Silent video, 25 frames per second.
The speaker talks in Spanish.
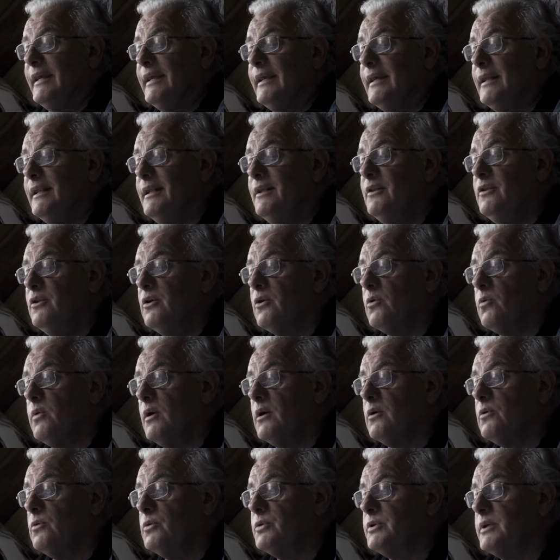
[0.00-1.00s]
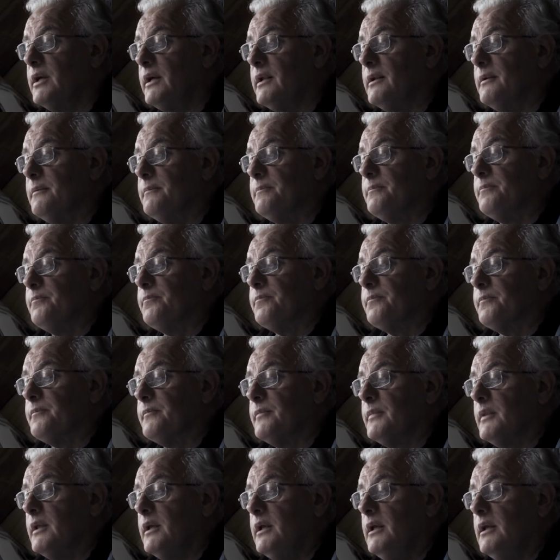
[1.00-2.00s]
el indio Juan Cuyán,
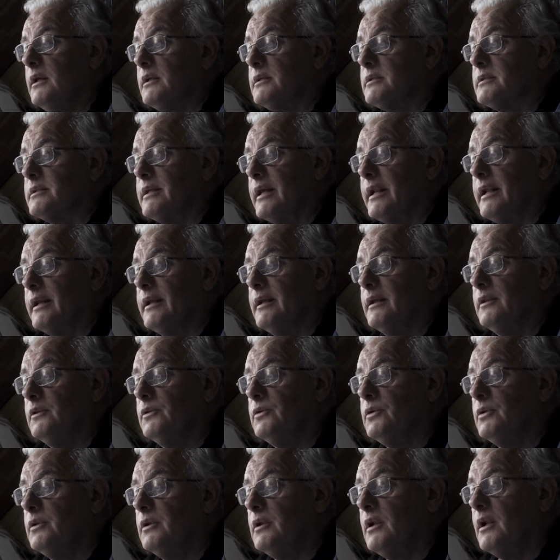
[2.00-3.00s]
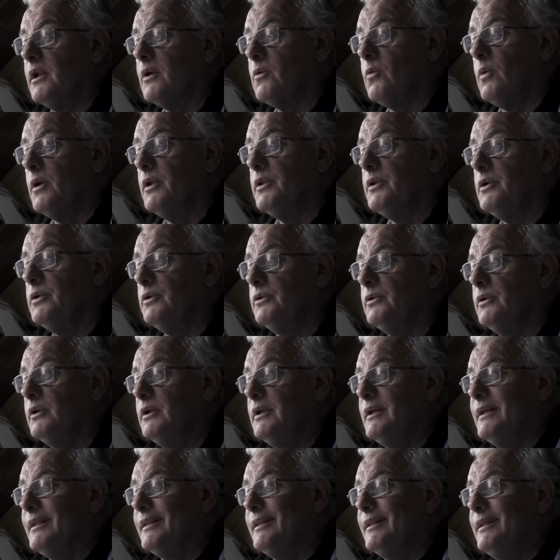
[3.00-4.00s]
ex sargento del escuadrón
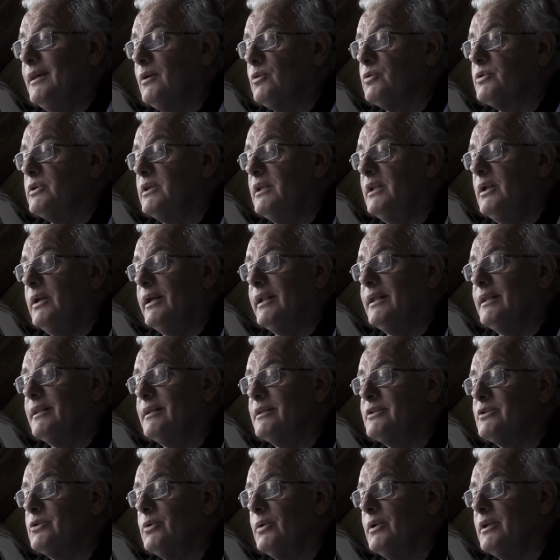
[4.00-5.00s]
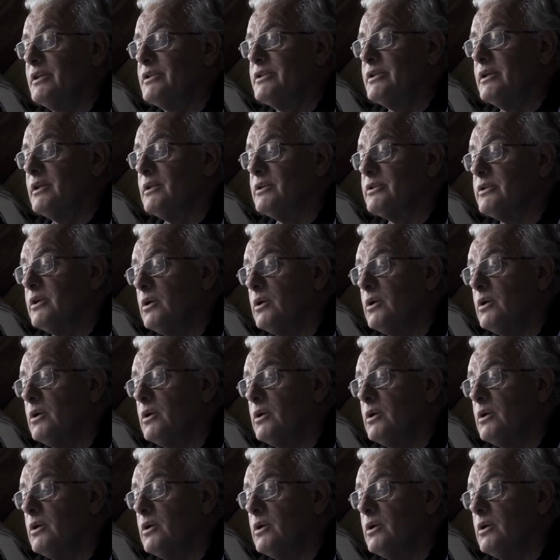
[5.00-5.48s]
de auxiliares de Churechel.